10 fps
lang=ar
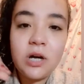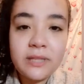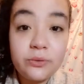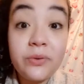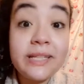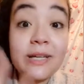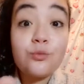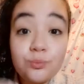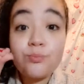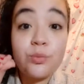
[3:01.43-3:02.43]
بتاعته فين
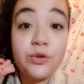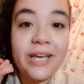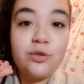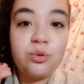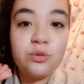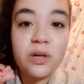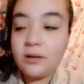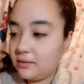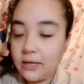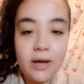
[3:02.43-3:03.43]
كده بمنكاش ويلقطها
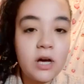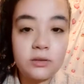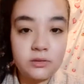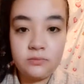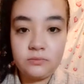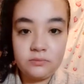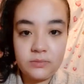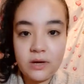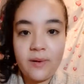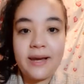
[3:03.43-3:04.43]
لو على الارض
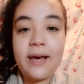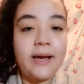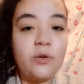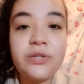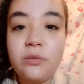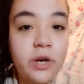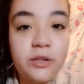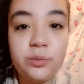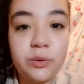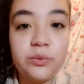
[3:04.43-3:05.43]
لو على حاجه كرسي معين
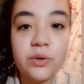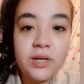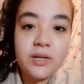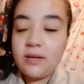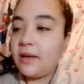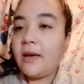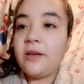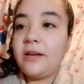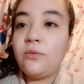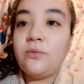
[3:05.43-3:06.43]
انتوا بتحبوه
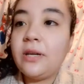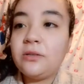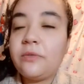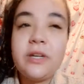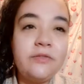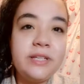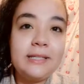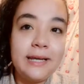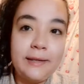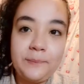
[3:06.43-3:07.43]
آه، لو لو انت على فكره في ناس
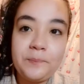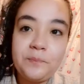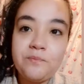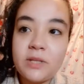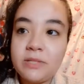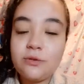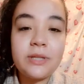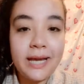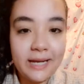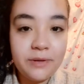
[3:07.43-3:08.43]
يعني مثلا تقعد
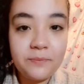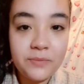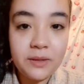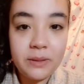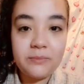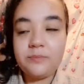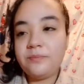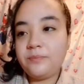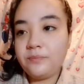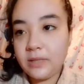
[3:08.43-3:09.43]
على الكنبه تمام
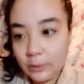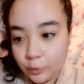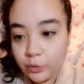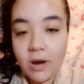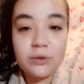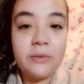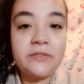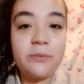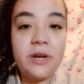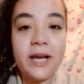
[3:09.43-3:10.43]
وتروح محاوطه بقى
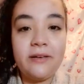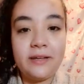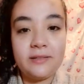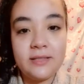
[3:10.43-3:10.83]
نفسها كل حاجه حواليها